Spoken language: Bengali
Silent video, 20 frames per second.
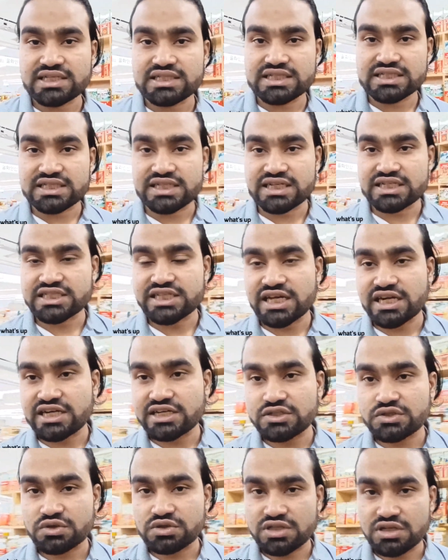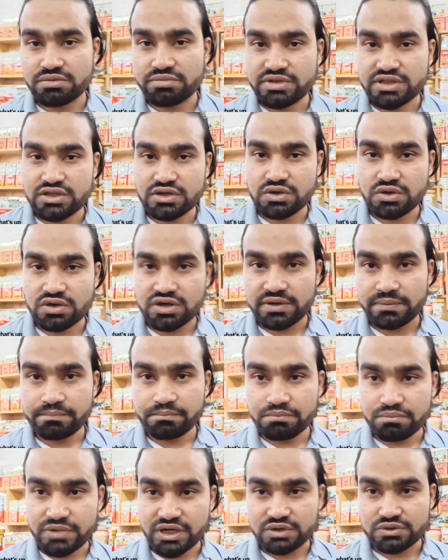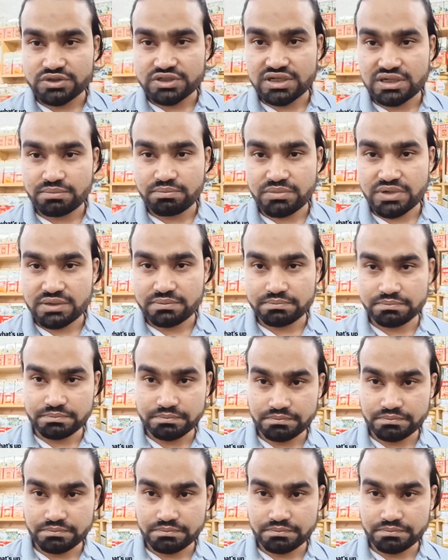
জিংসাংয়ের শারীরিক শক্তি বৃদ্ধি করে মানুষের আপনার